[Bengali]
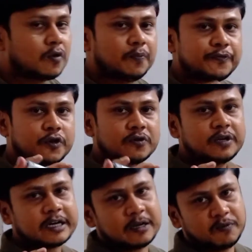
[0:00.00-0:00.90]
খুব ছোট্ট
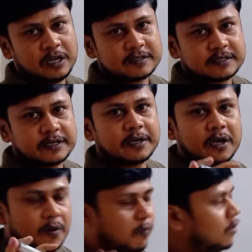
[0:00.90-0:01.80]
একটা ভুল আছে
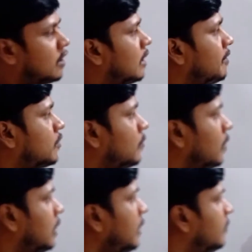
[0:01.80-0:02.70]
ভুলটা আমি একটু
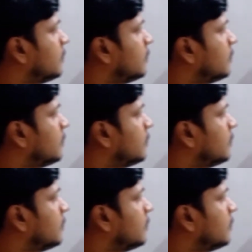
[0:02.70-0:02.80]
বলি